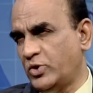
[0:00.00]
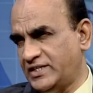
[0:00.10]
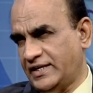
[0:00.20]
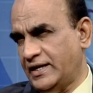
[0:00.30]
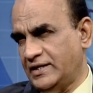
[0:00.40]

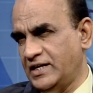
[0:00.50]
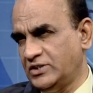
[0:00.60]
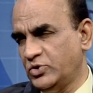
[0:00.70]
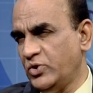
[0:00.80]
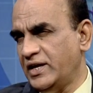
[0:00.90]
করেছে কিনা যার
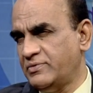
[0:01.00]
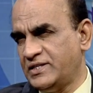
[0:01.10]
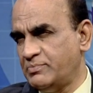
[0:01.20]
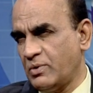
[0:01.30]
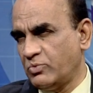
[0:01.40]
জন্য এই
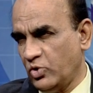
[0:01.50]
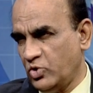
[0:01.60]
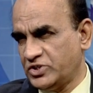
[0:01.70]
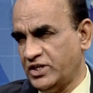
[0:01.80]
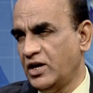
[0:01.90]
সিমটমগুলো
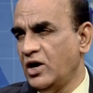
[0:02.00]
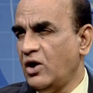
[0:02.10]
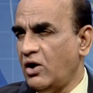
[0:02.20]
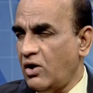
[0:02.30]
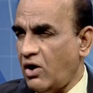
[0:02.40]
হচ্ছে
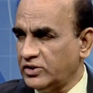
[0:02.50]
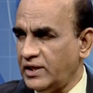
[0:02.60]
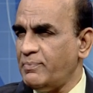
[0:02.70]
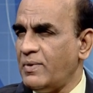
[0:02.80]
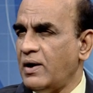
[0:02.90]

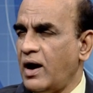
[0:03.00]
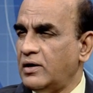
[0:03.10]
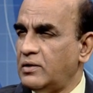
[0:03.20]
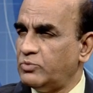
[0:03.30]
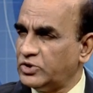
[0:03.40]
অতএব
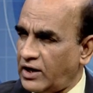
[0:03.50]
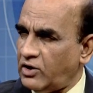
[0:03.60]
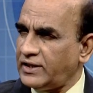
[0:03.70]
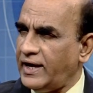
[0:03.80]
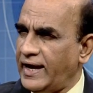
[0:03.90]
মুদ্রা
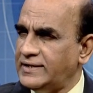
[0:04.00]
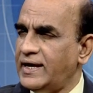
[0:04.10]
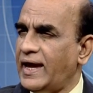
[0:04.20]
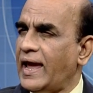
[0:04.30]
কথা এই যে